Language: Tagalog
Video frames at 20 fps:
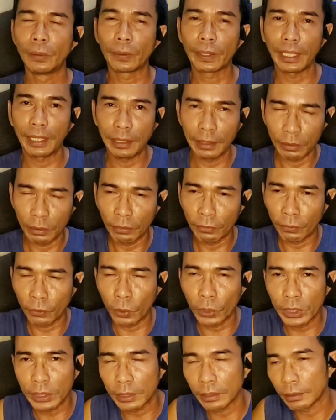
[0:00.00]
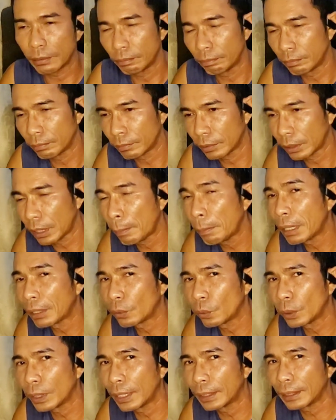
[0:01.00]
Okay? Of course,
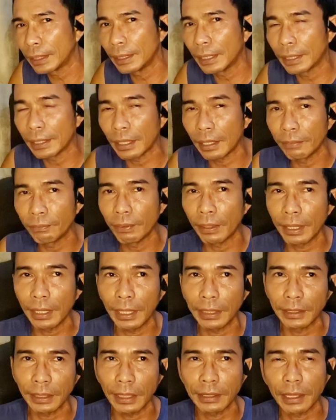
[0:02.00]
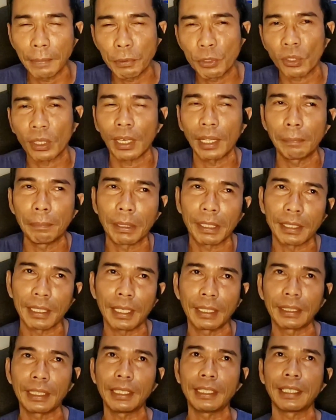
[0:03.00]
kabaro natin yan, referee, at saka subscriber
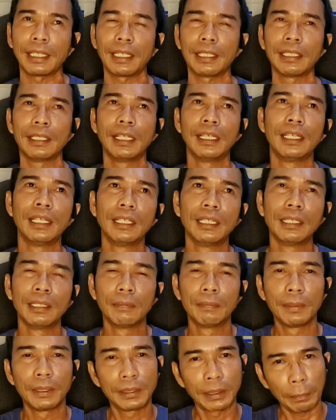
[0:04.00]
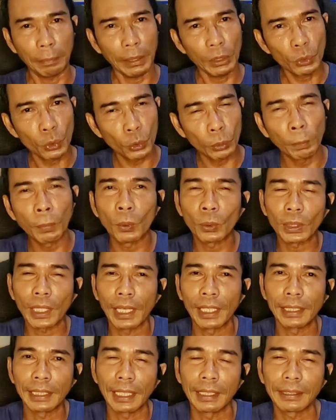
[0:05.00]
natin yan. Sabi,
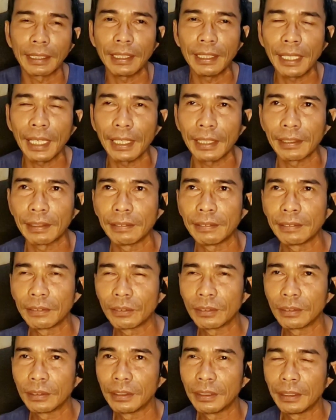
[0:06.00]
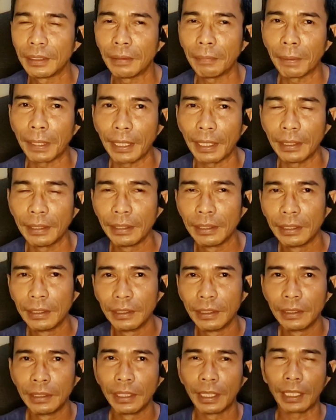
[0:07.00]
susuportahan natin yan. Diba?
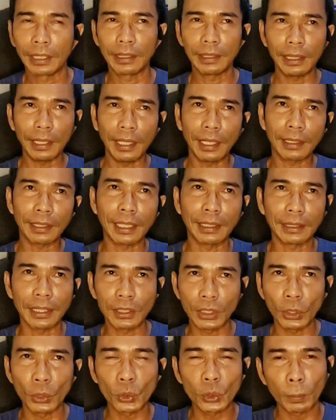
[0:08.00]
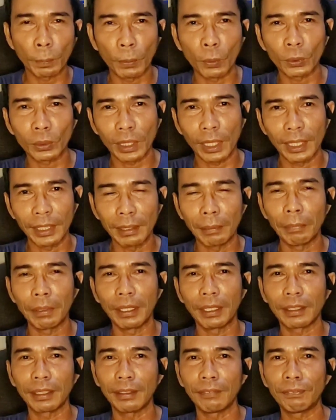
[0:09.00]
Ang hindi lang natin sinusuportahan ng
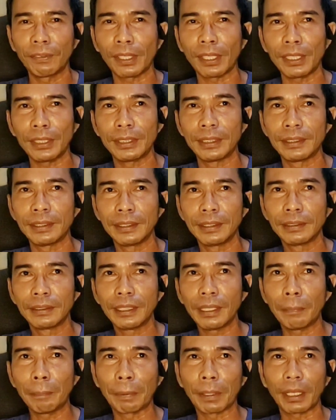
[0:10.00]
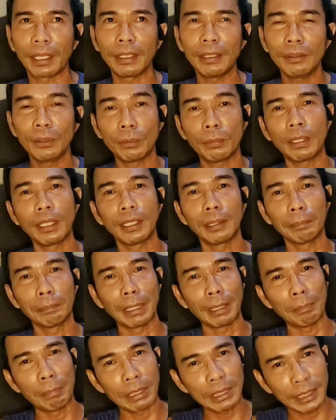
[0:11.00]
mga referees, siyempre, yung mga
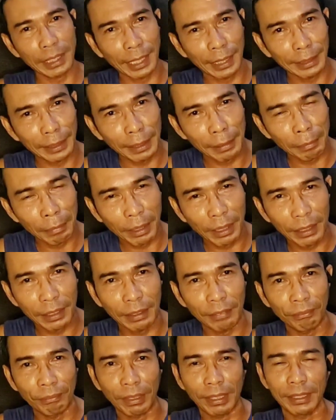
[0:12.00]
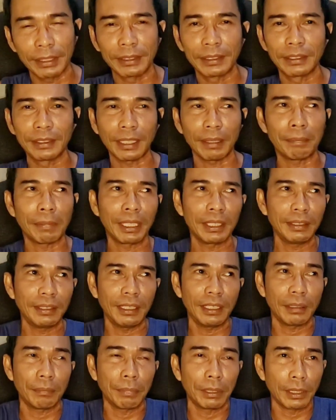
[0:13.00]
nambabasya atin ng mga referees, at mga
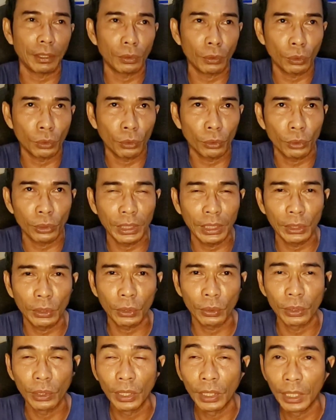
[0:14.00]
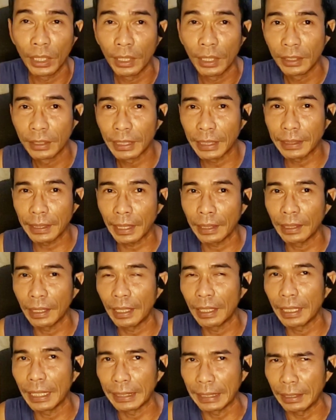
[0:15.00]
hindi naman nanonood dito sa channel
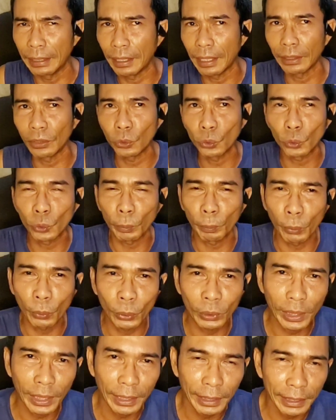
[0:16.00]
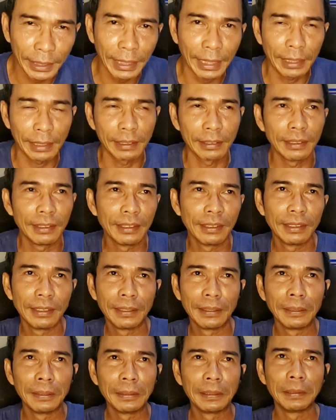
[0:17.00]
natin, hindi natin susuportahan yan.
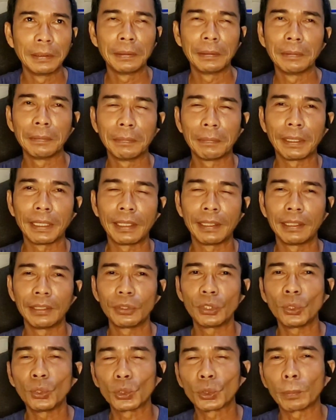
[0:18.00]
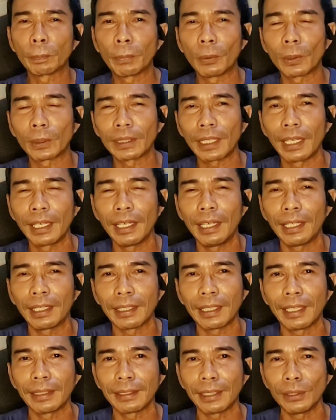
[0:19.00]
Diba? Sinusuportahan lang
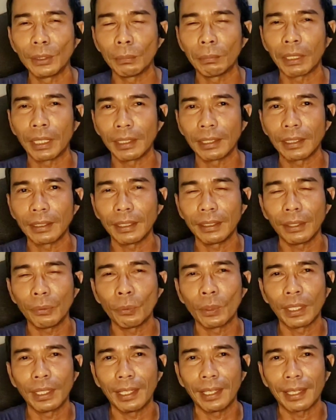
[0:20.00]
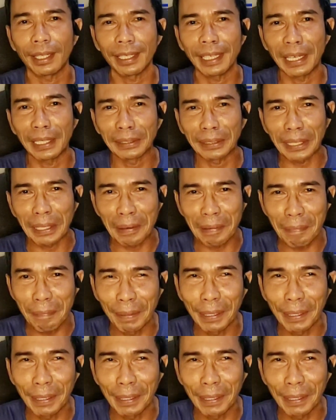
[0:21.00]
natin yung mga naniniwala kay Uncle